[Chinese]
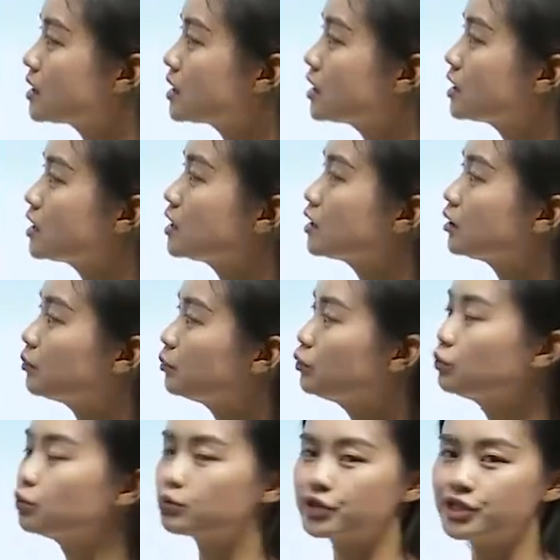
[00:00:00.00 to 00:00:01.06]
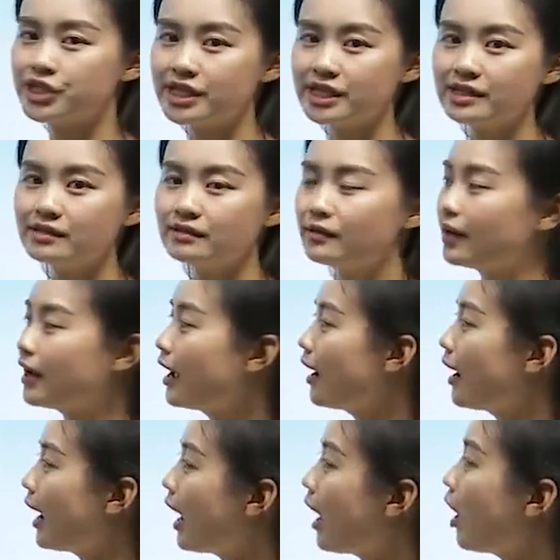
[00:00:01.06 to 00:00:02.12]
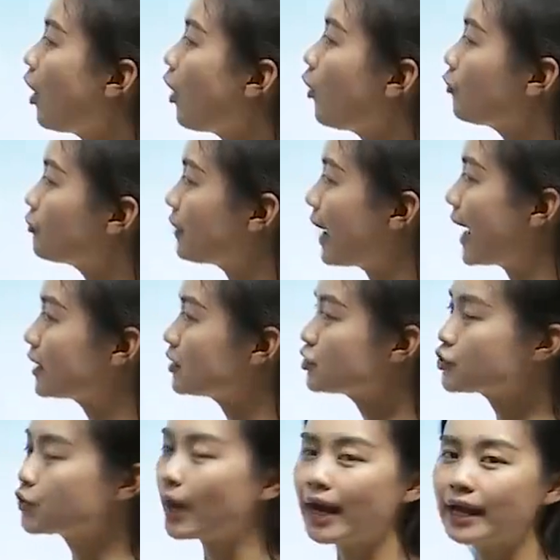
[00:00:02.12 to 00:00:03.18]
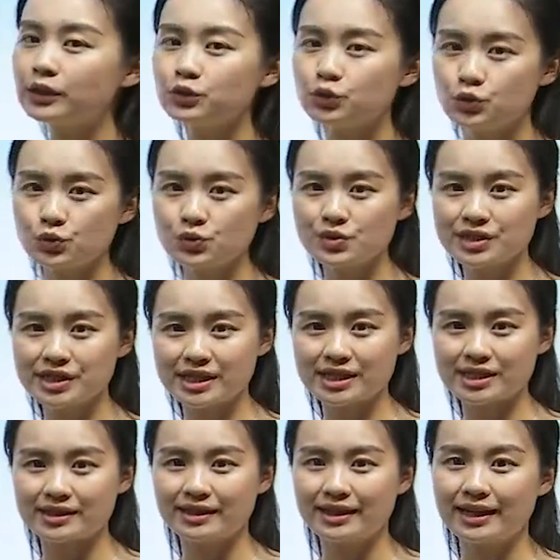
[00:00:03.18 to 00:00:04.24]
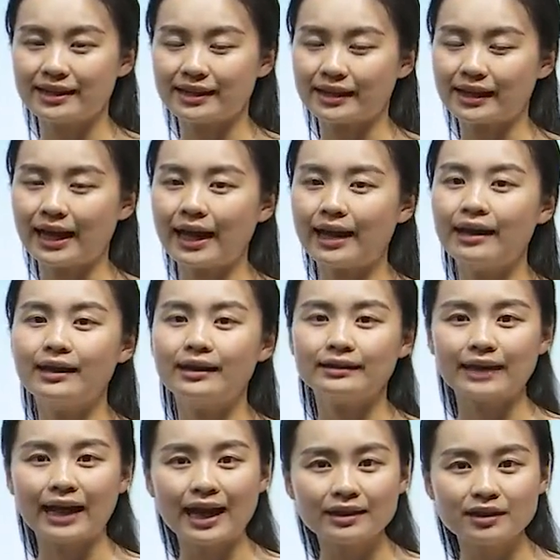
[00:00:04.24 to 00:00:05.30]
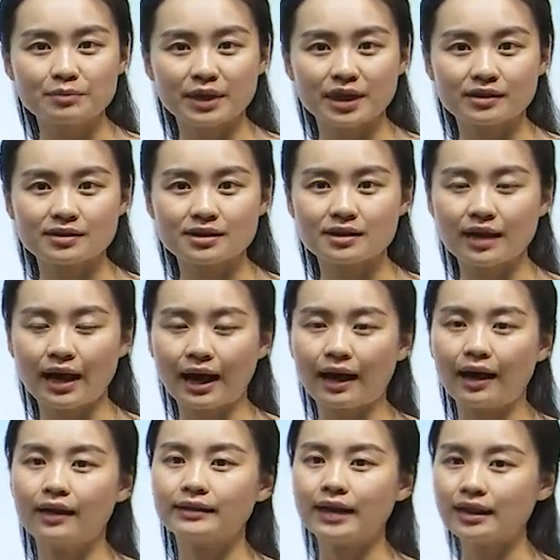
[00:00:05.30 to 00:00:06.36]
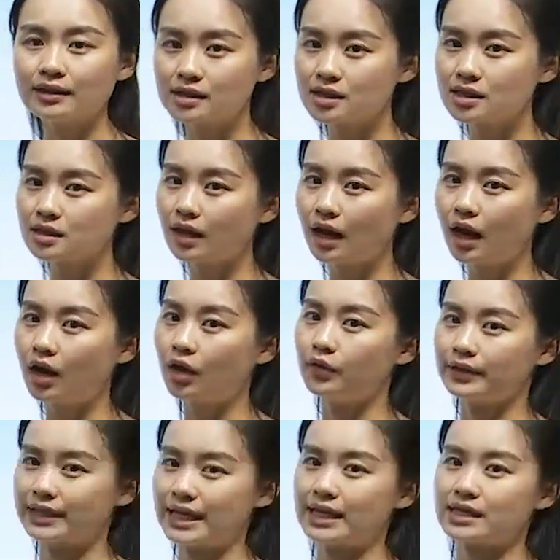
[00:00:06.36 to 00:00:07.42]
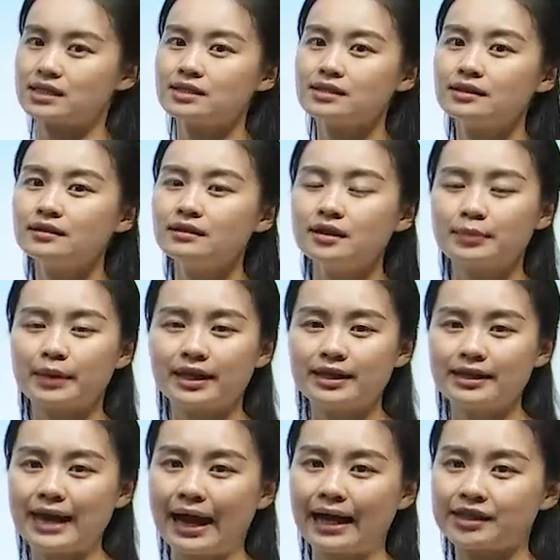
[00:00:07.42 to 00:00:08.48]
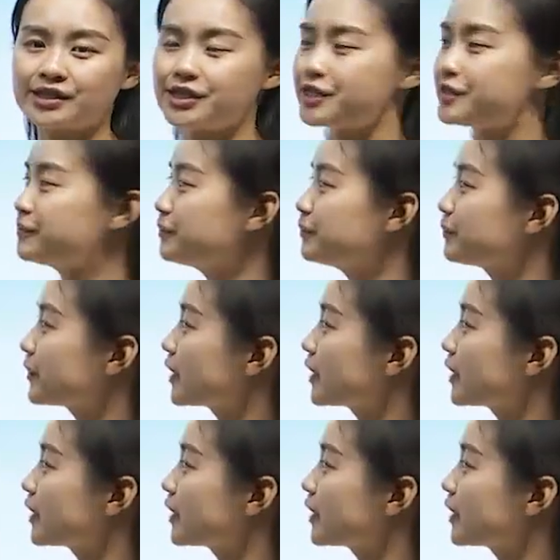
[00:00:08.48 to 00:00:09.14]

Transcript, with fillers: 字牧之，号樊川居士。你看他的名字啊，他的字号也是特别的雅致。